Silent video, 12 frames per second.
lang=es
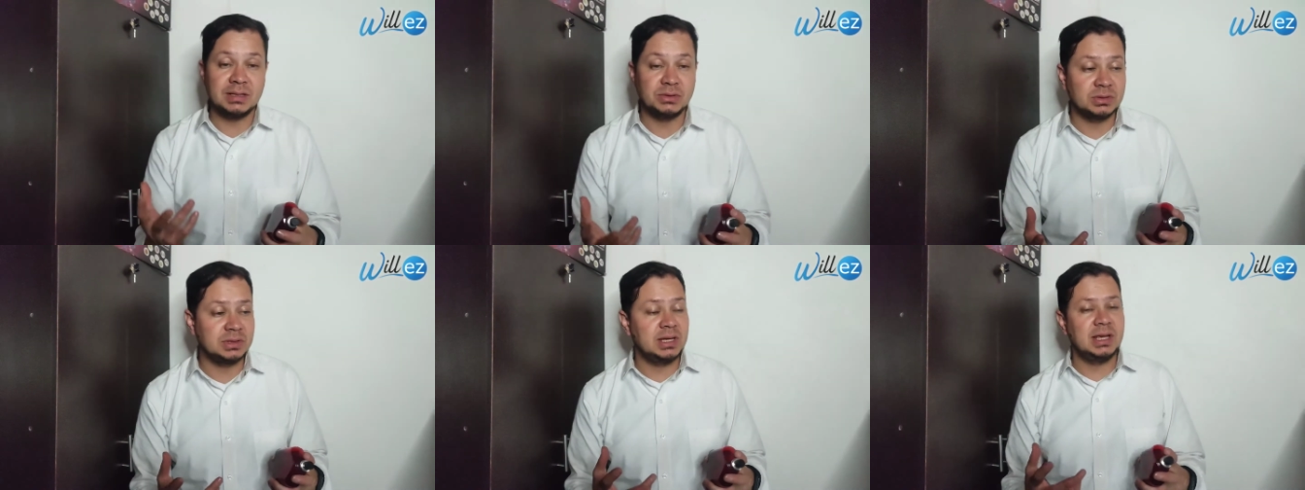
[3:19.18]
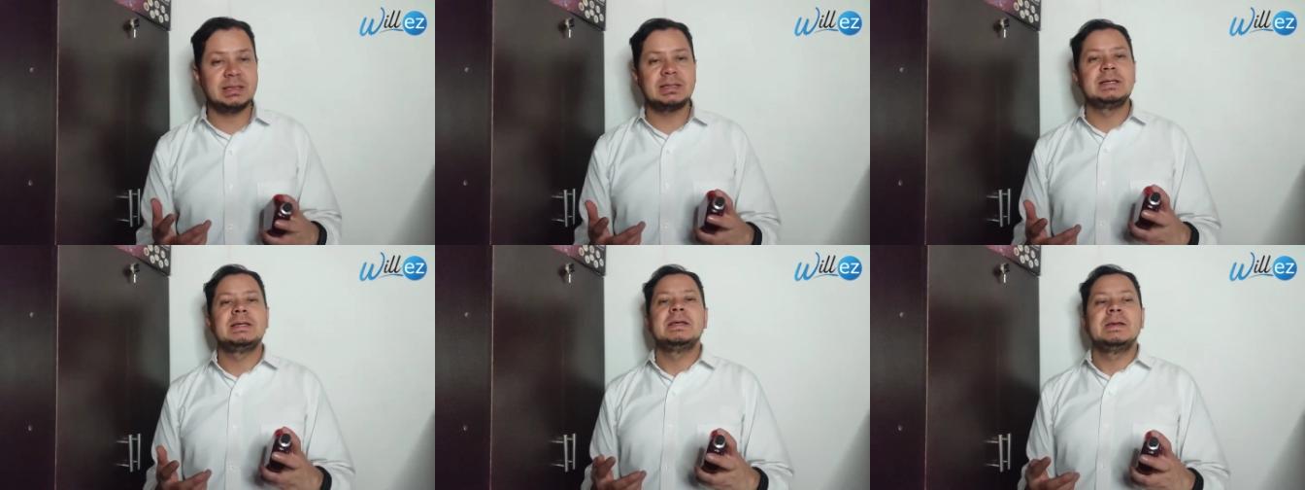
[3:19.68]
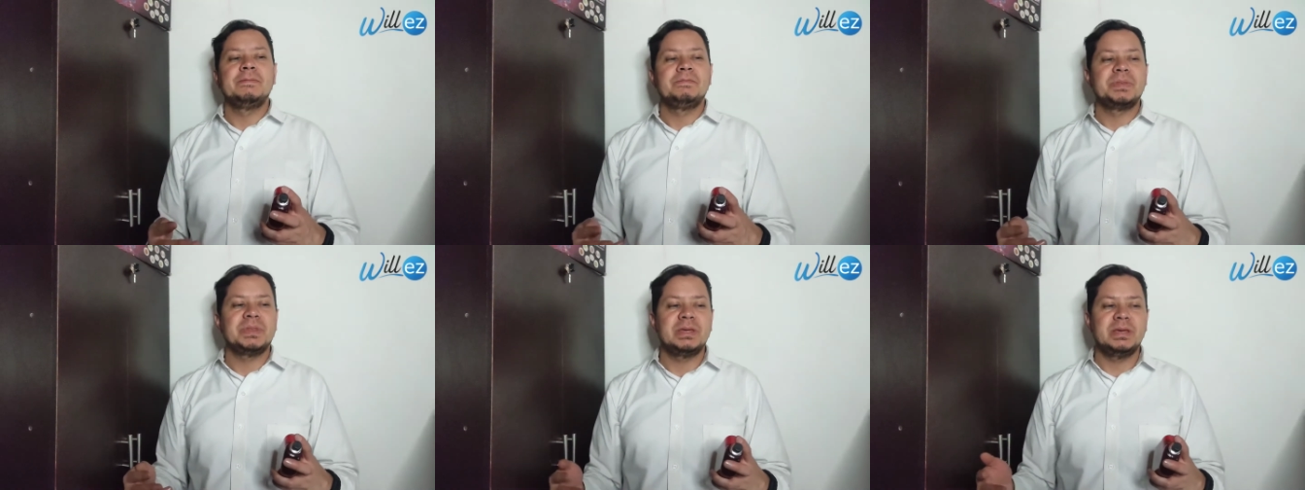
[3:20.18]
estos días
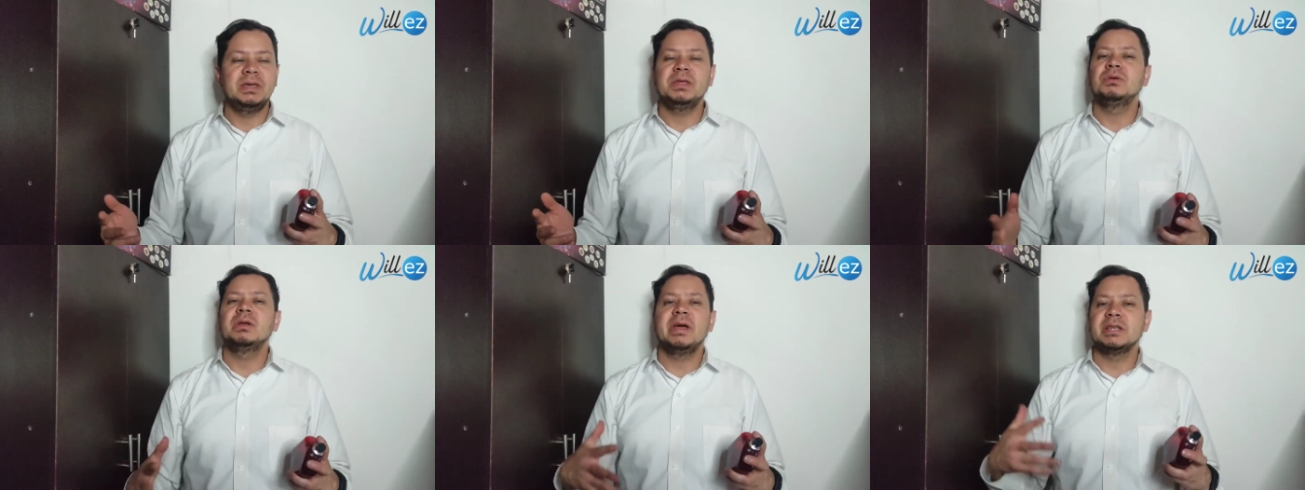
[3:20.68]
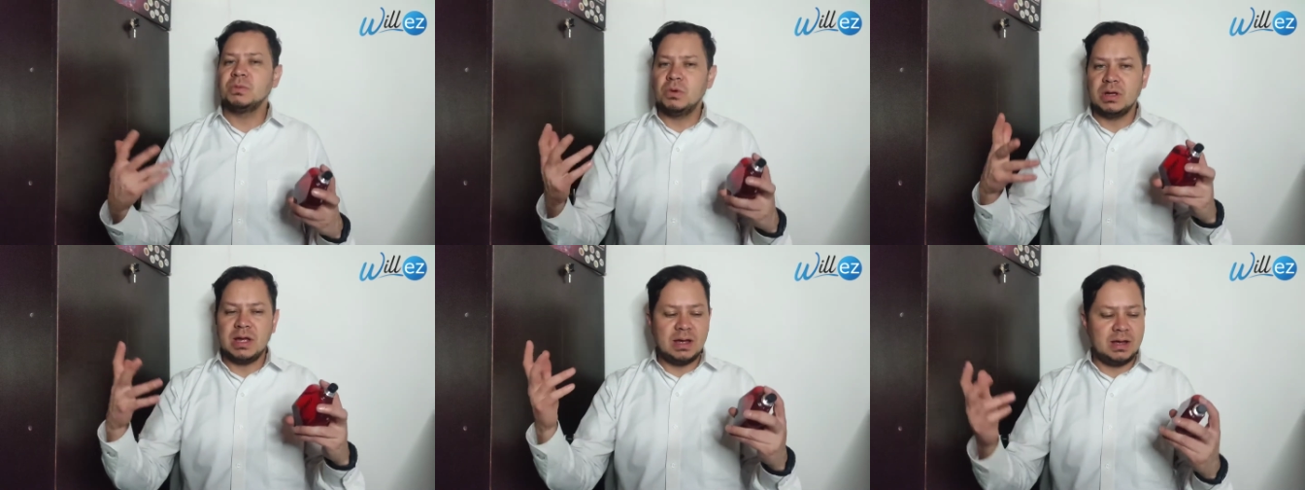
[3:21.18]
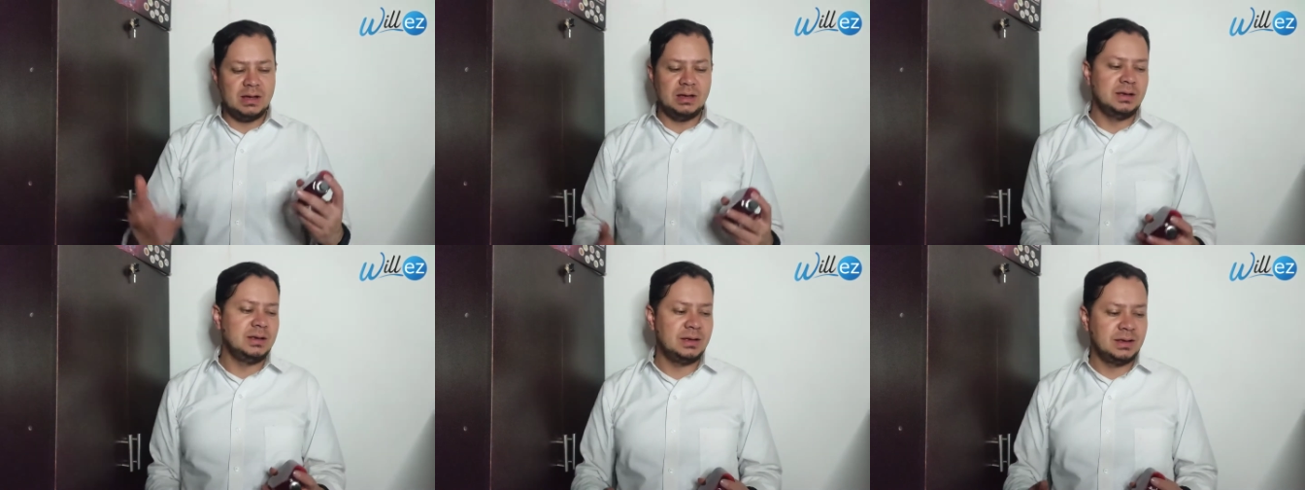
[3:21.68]
y de una vez voy a
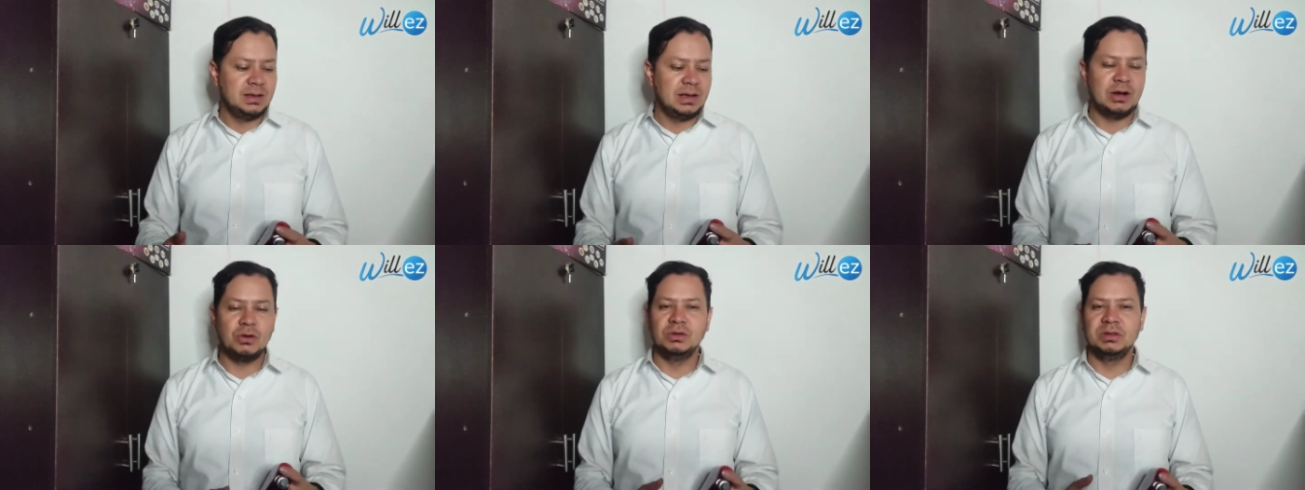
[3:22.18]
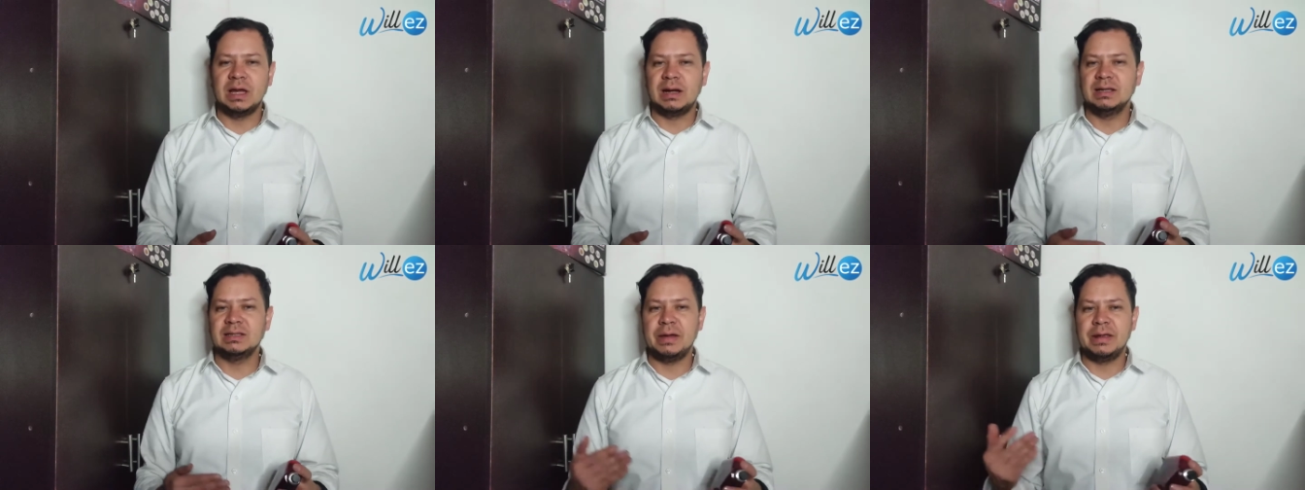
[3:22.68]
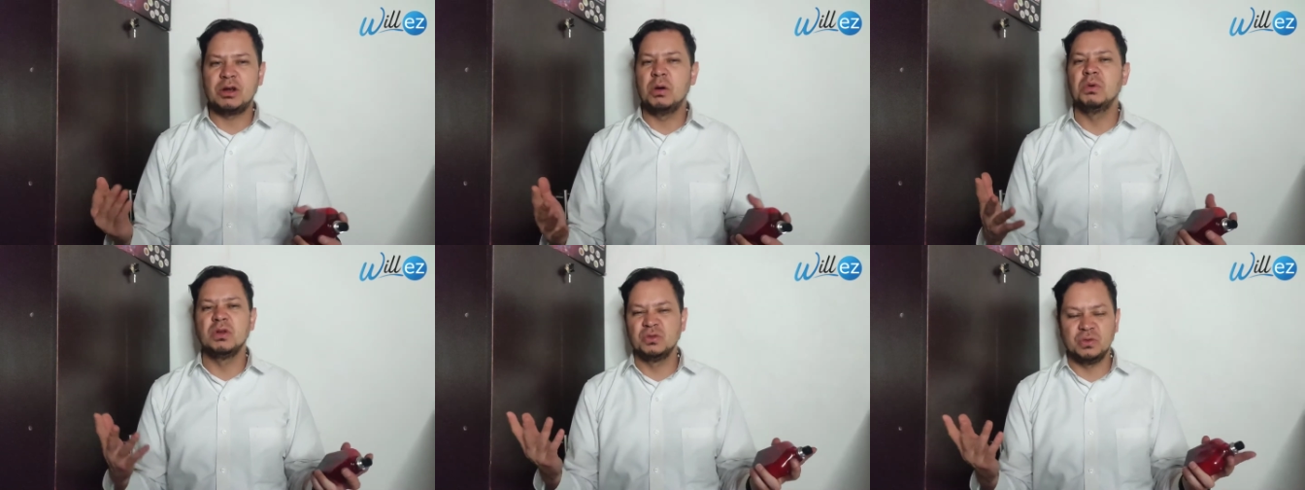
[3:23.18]
contarles a ver
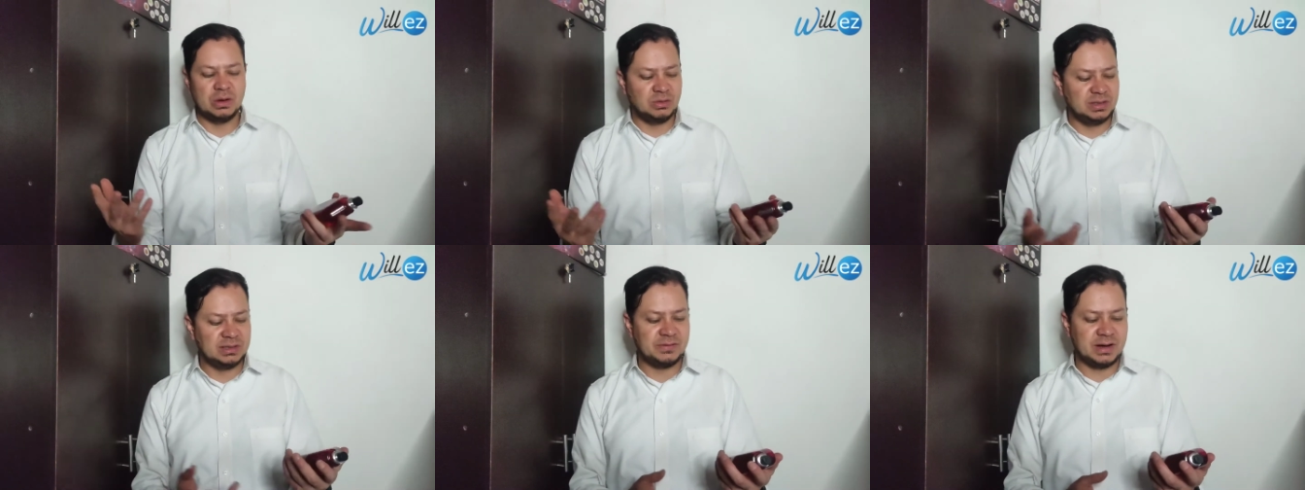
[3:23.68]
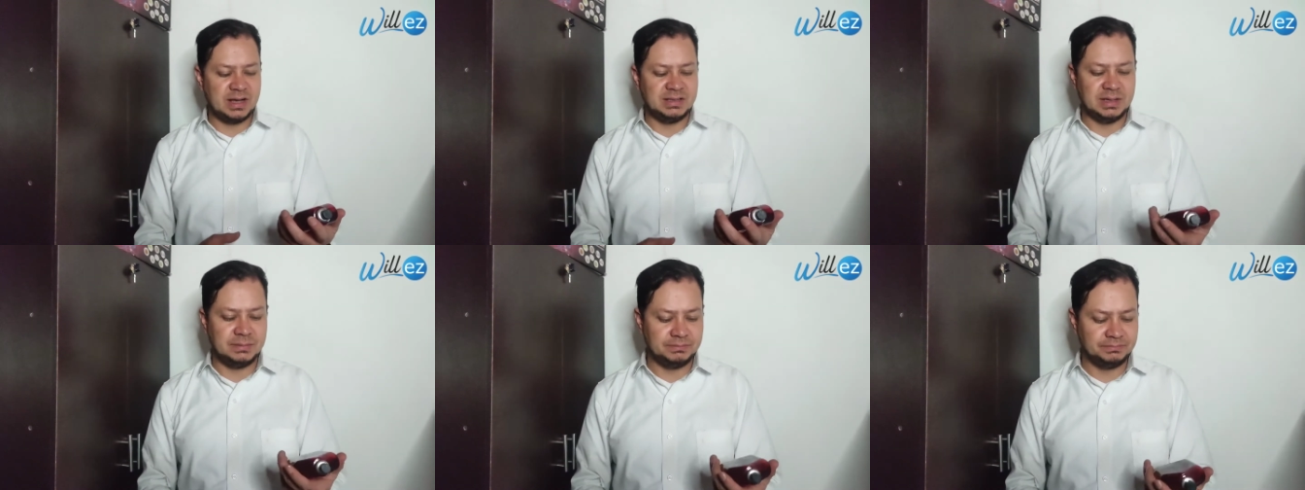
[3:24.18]
cómo nos fue con esta fragancia.